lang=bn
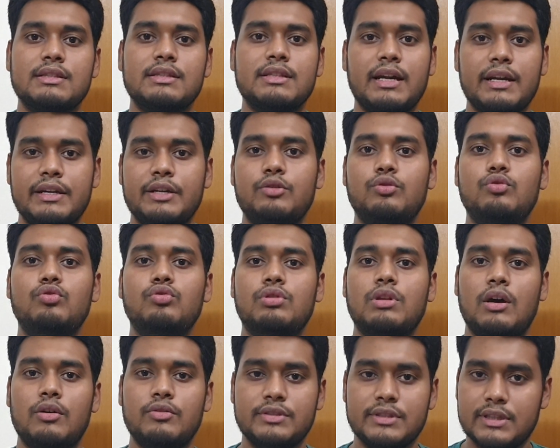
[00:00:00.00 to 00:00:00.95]
থার্টি টু
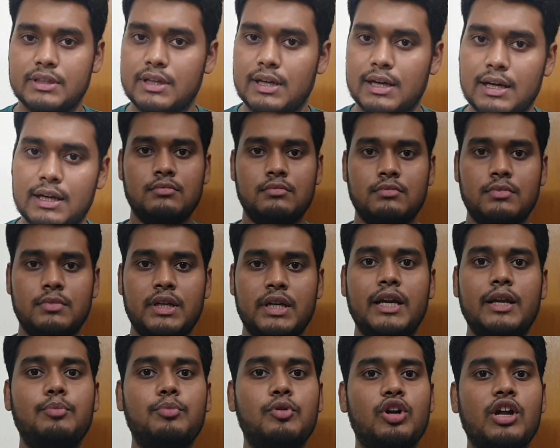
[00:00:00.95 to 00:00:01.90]
থাউজেন্ড টাকা
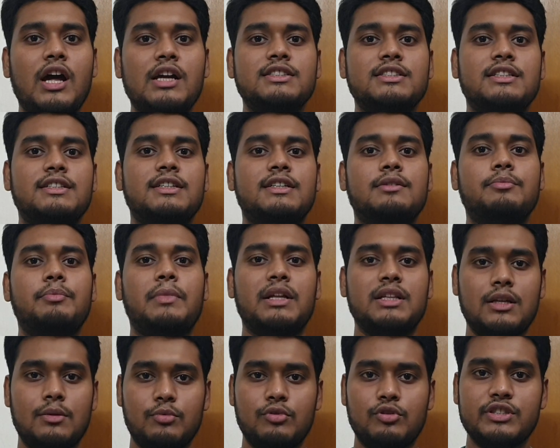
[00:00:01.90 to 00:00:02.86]
এরপরে আসা যাক
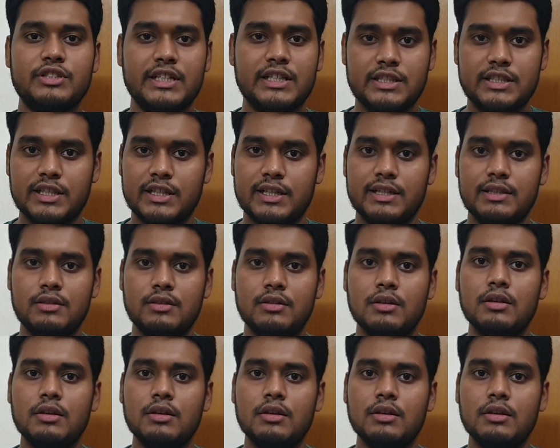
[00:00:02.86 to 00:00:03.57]
মাদারবোর্ড সেকশানে